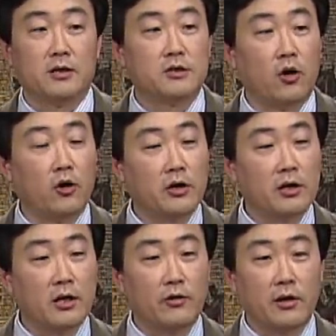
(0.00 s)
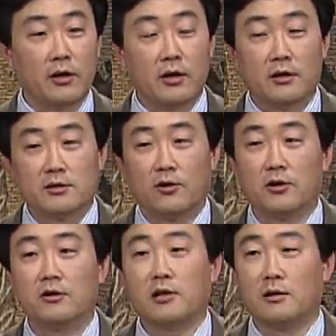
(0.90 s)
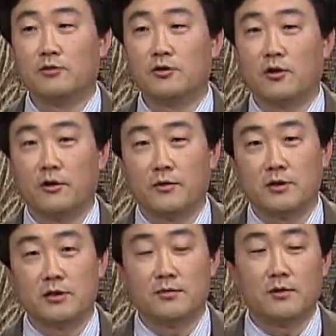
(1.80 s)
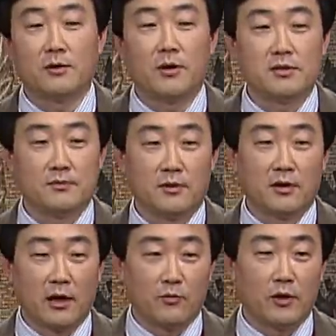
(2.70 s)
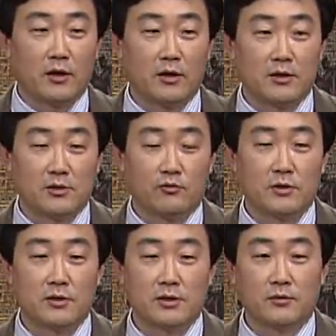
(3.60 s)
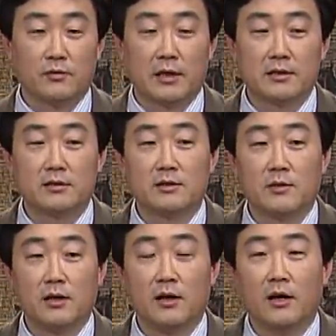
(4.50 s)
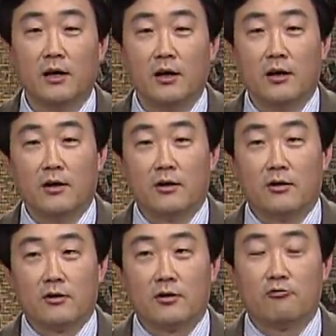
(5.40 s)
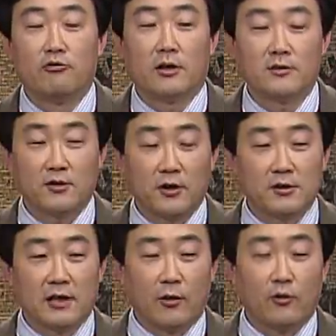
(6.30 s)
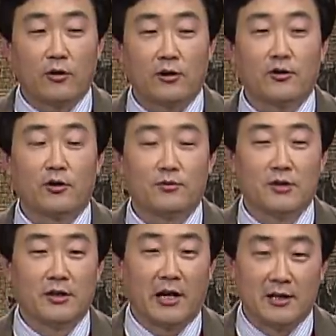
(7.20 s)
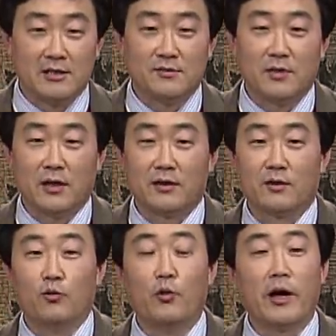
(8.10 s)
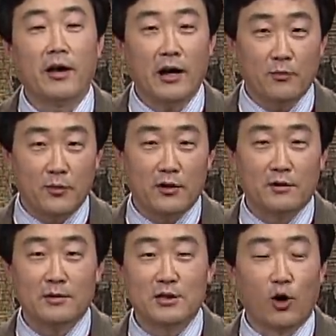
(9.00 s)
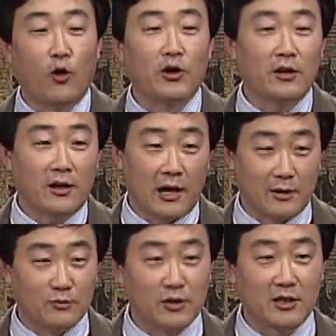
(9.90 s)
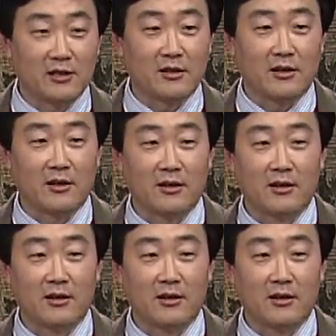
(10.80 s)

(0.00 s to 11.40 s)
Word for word: 정의가 왜 정의를 강물처럼 70년대 80년대 데모할 때나 시국미사 지금도 많이 쓰지만 그게 구약 성경에서 나온 거라는 게 여러분들이 알지만 왜 하필이면 정의가 강물 같은가?